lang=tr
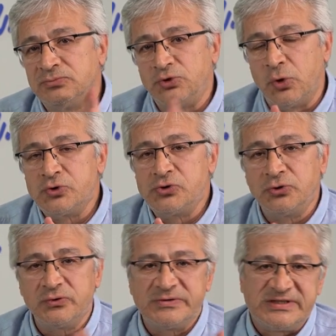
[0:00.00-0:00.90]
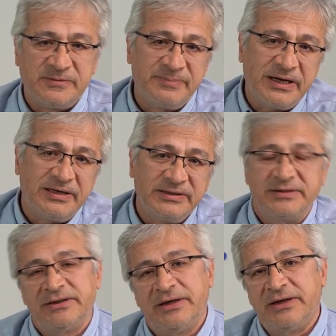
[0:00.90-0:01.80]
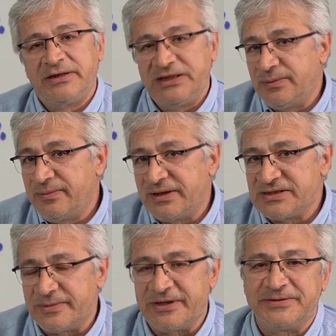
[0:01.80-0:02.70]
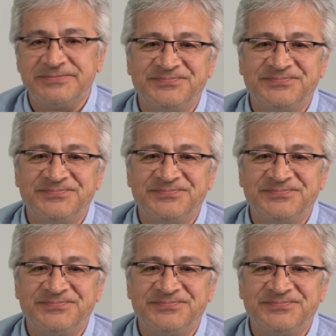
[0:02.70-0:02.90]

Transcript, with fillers: gözlük, siperlik gibi malzemeler.